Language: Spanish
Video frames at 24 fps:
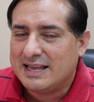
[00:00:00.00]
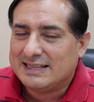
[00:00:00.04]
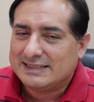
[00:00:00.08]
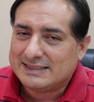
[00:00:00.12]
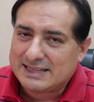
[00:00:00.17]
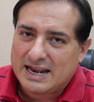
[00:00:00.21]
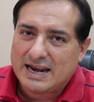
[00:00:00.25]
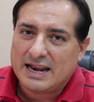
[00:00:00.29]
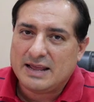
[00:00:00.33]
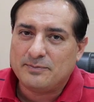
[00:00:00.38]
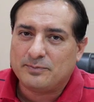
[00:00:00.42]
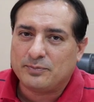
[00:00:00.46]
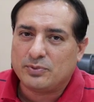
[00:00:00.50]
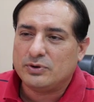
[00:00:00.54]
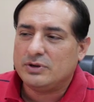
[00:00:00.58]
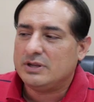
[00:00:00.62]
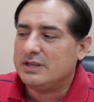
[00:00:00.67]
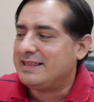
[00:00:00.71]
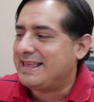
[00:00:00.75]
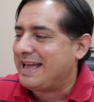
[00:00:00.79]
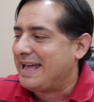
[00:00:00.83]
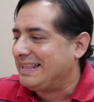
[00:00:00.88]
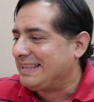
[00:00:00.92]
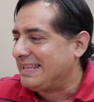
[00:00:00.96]
de la
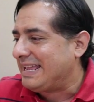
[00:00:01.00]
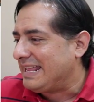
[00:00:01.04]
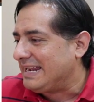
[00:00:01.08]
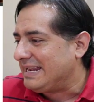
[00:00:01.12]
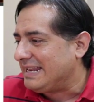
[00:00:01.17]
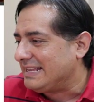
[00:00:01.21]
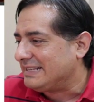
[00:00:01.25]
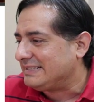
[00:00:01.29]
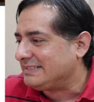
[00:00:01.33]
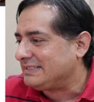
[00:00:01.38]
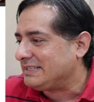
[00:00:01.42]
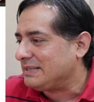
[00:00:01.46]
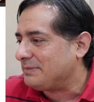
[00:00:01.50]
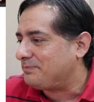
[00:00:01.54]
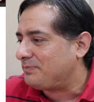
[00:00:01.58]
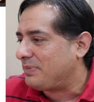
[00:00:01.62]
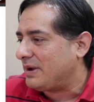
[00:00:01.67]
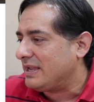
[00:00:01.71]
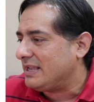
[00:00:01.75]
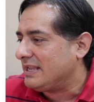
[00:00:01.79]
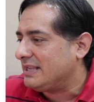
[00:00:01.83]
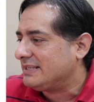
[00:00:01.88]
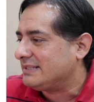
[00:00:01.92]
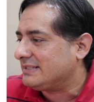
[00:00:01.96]
impunidad en este
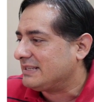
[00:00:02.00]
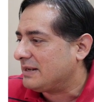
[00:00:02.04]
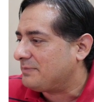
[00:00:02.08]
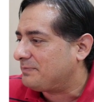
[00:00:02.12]
país.